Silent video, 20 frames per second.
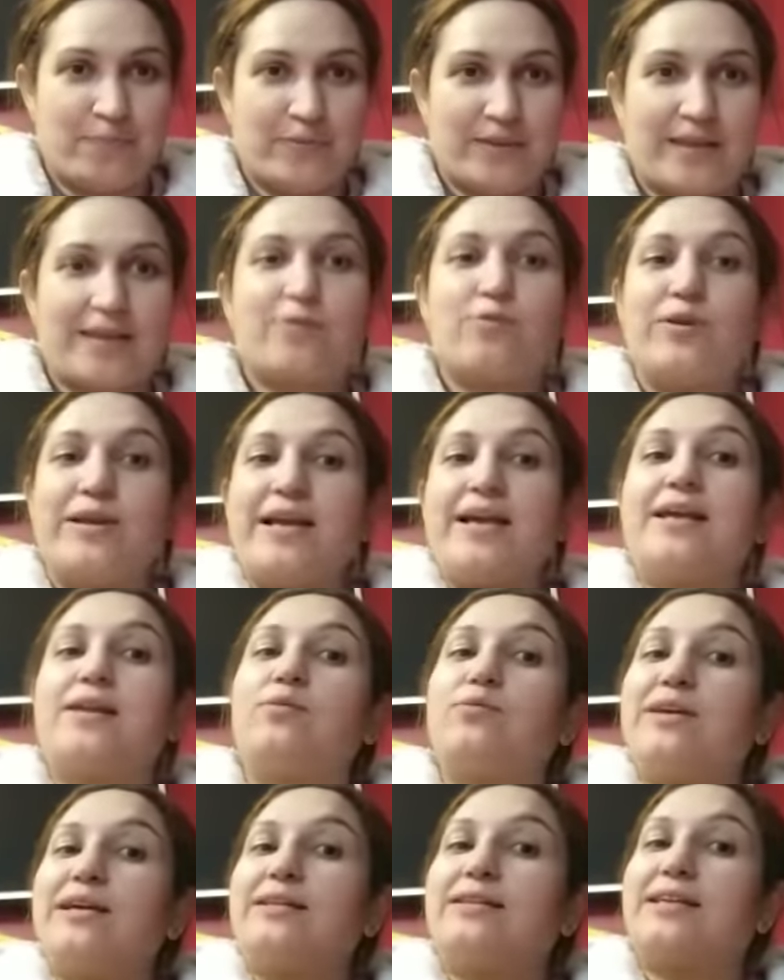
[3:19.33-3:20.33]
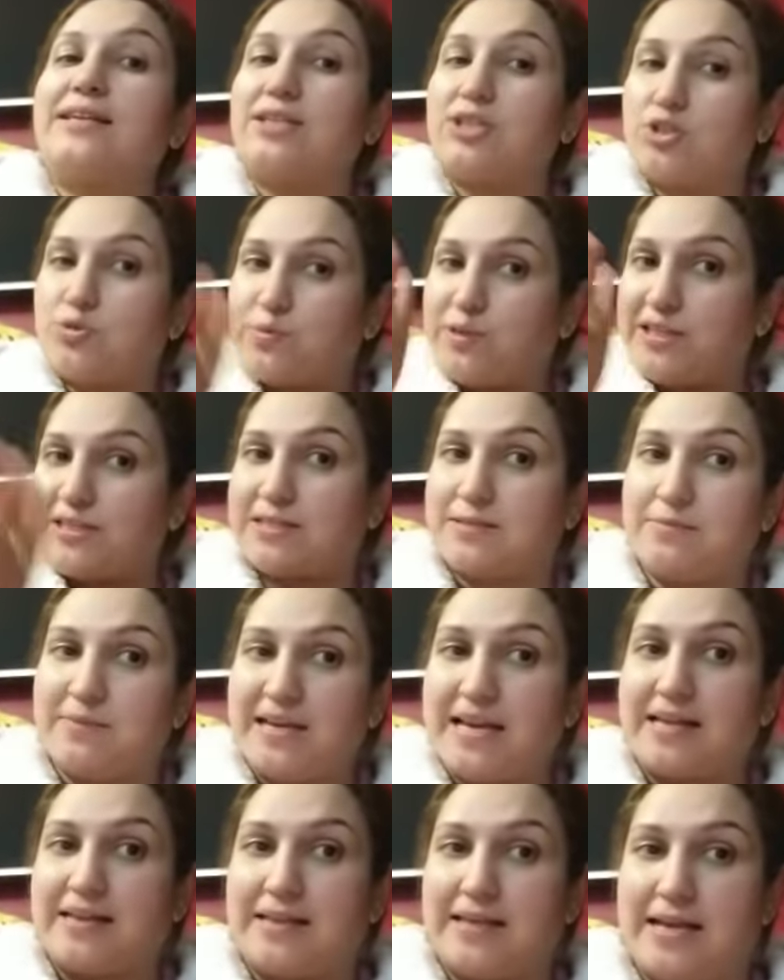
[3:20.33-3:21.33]
يقول لي حريوده عندك تجبدي
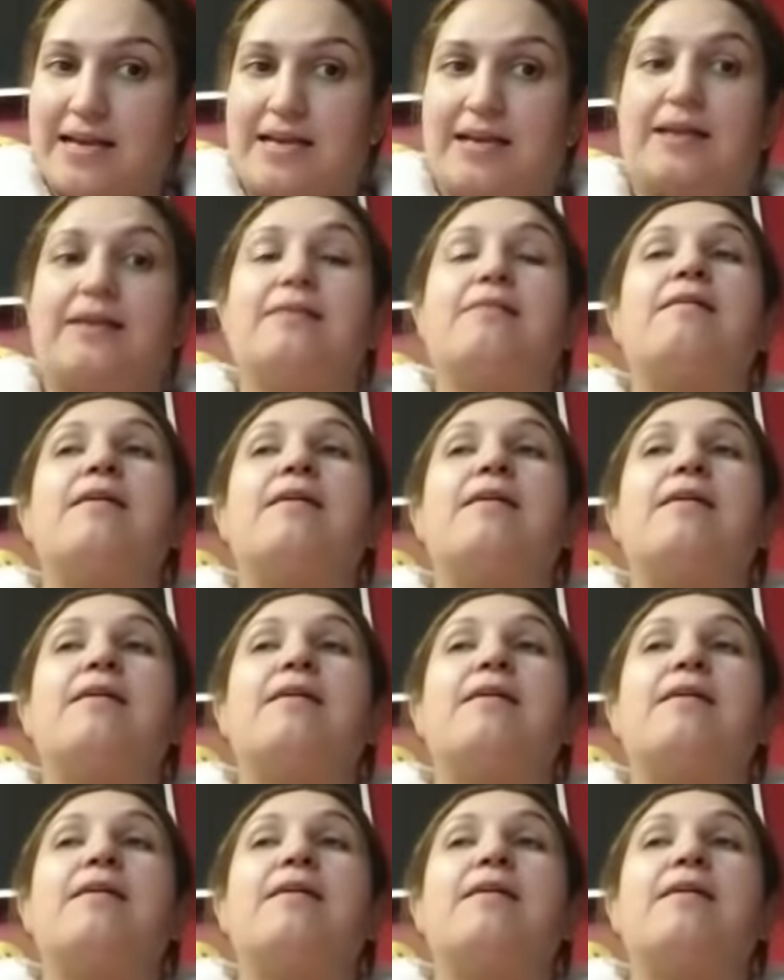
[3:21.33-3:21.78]
السميه ديالك